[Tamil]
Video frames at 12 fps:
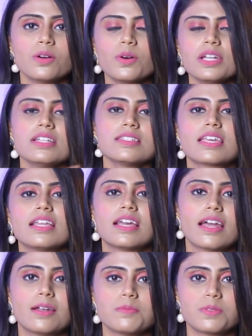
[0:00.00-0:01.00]
கொரியன் ஸ்கின்
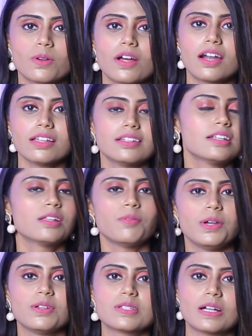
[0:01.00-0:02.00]
கேர் டிப்ஸோட அடுத்தடுத்த
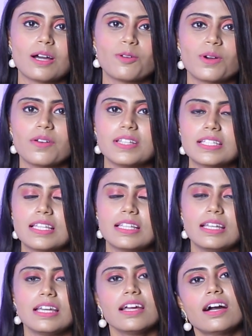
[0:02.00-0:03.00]
வீடியோஸில் நான் உங்களை வந்து
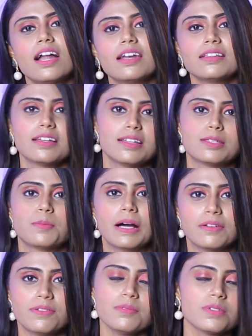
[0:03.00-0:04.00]
சந்திக்கிறேன் அண்டில் தன் இட்ஸ்
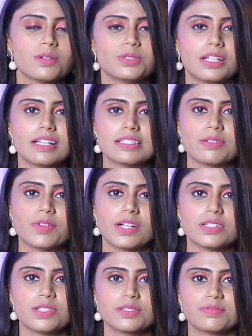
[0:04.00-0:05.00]
பாய் ஃப்ரம் சௌந்தர்யா
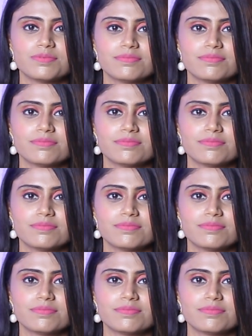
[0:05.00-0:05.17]
சிவராஜ்